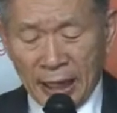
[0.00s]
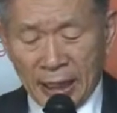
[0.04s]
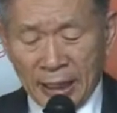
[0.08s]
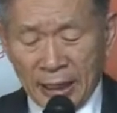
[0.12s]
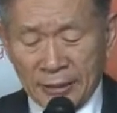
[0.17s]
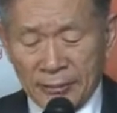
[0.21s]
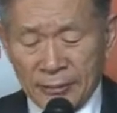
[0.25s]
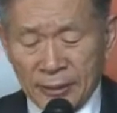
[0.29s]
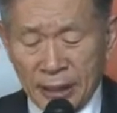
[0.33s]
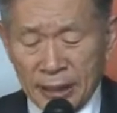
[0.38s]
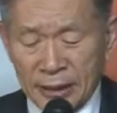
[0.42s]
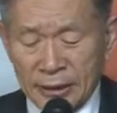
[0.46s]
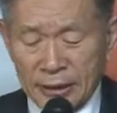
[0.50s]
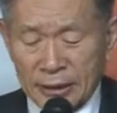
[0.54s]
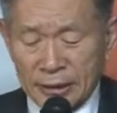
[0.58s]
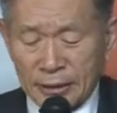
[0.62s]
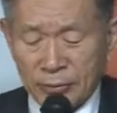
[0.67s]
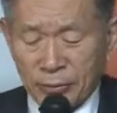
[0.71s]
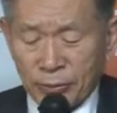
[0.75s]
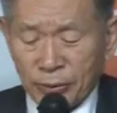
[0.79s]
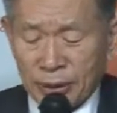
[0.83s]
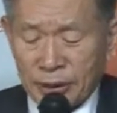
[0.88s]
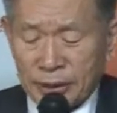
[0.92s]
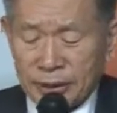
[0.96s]

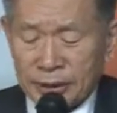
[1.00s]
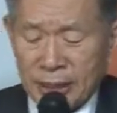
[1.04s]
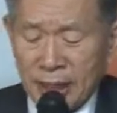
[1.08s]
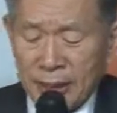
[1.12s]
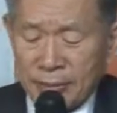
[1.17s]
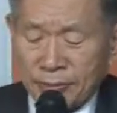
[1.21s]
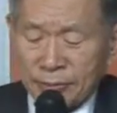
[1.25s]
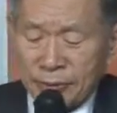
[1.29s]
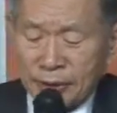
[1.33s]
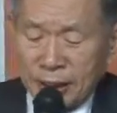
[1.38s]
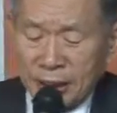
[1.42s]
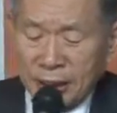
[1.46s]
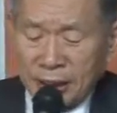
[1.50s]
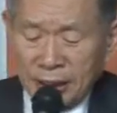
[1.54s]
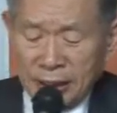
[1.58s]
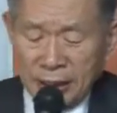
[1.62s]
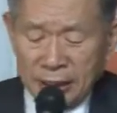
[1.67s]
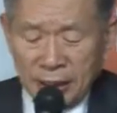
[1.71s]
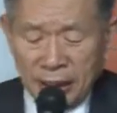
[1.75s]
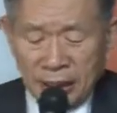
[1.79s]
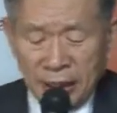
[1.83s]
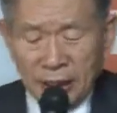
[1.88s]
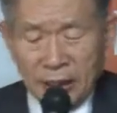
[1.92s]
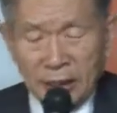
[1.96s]
아랍에서 보낸 3년의
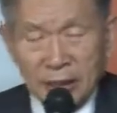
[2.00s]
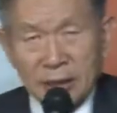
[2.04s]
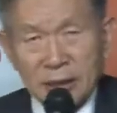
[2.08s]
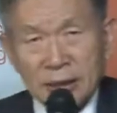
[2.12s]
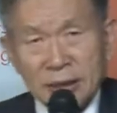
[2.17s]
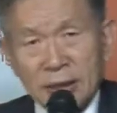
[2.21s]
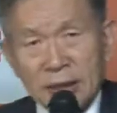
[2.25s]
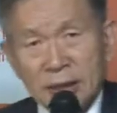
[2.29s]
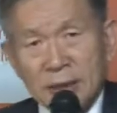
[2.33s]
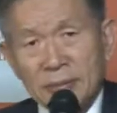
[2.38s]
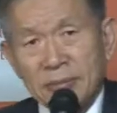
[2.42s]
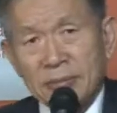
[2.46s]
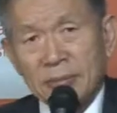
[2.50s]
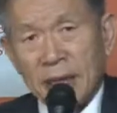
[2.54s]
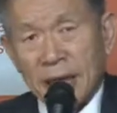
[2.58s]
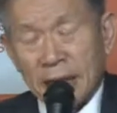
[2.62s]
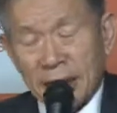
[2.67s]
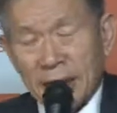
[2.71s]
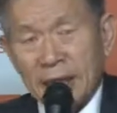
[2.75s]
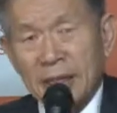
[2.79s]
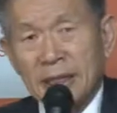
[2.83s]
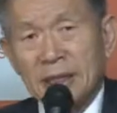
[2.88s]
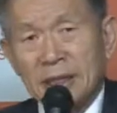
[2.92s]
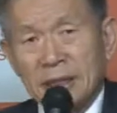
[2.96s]
기간을
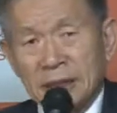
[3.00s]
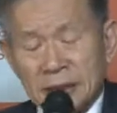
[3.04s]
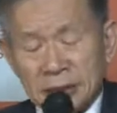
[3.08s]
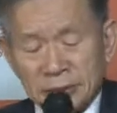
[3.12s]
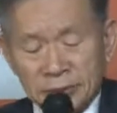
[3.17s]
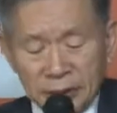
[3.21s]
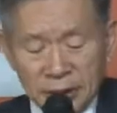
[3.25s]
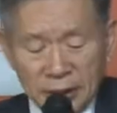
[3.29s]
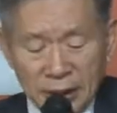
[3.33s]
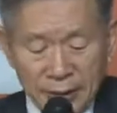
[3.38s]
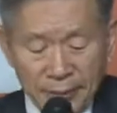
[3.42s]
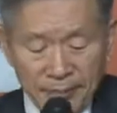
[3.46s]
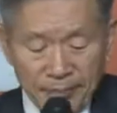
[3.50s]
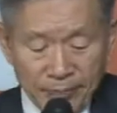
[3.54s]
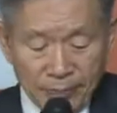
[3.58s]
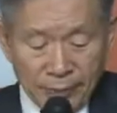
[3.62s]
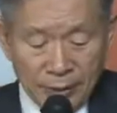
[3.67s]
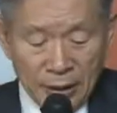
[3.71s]
말하는 것입니다.